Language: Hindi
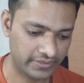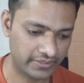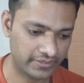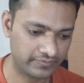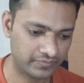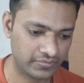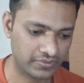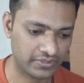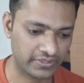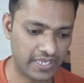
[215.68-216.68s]
डी एम
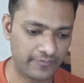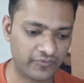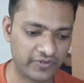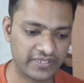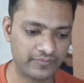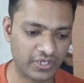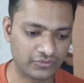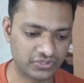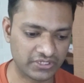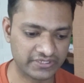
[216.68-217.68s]
यहाँ पर वन डी एम
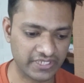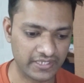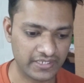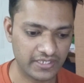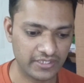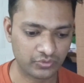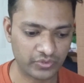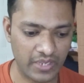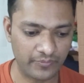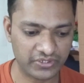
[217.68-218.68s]
ब्राउचर लिख दिया है
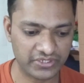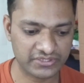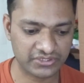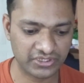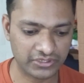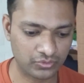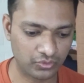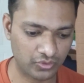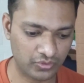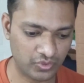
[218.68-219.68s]
तो यहाँ पर देख सकते हैं ये
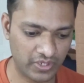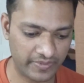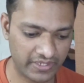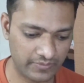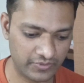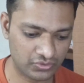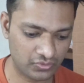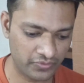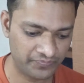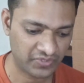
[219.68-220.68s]
दोनों जो है मैंने अभी
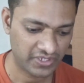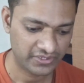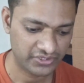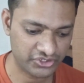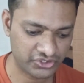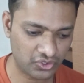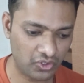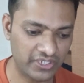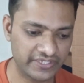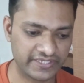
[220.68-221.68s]
इसको
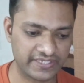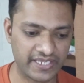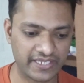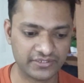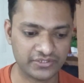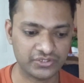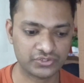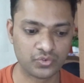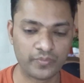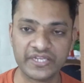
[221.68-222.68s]
इंस्टॉल ही नहीं किया है
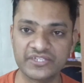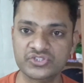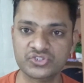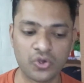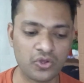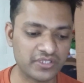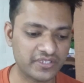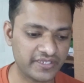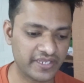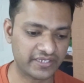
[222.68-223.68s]
इसको मैंने इंस्टॉल
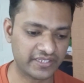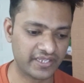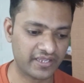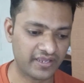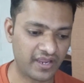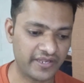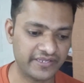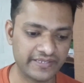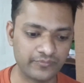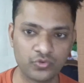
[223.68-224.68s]
किया ही नहीं है आई
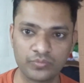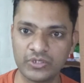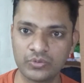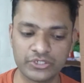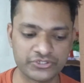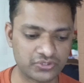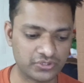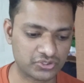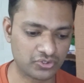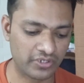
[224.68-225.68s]
डी एम को बिल्कुल
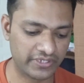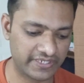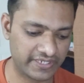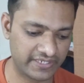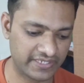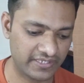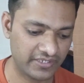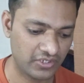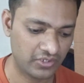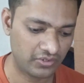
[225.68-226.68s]
इंस्टॉल नहीं किया है ठीक है
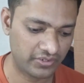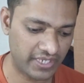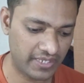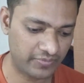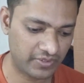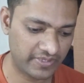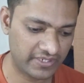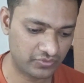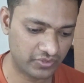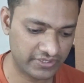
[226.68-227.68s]
और यहाँ पर
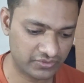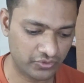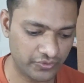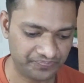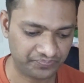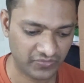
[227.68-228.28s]
मैंने जो है इसको